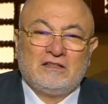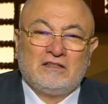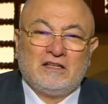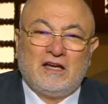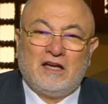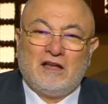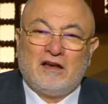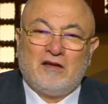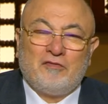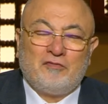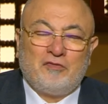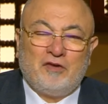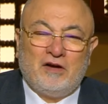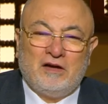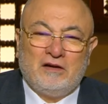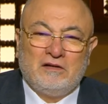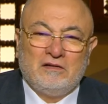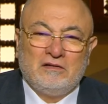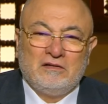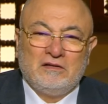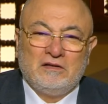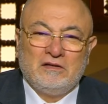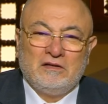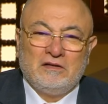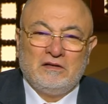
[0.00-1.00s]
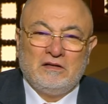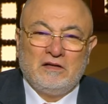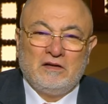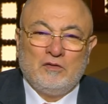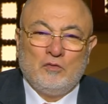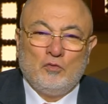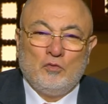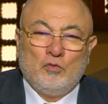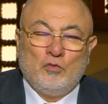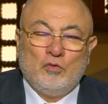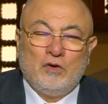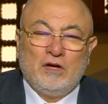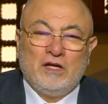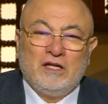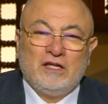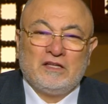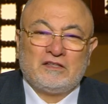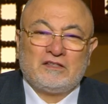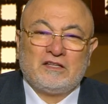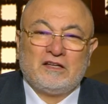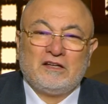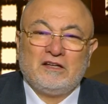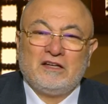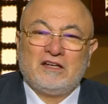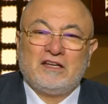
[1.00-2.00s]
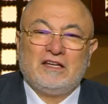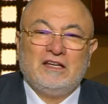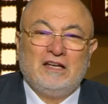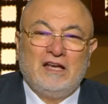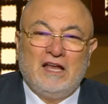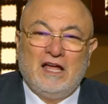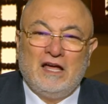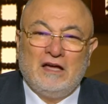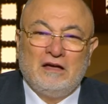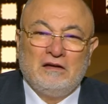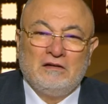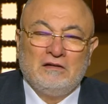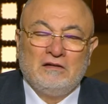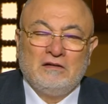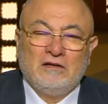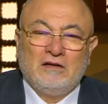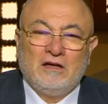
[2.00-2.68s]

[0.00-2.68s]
تعرفها وهي طريق الله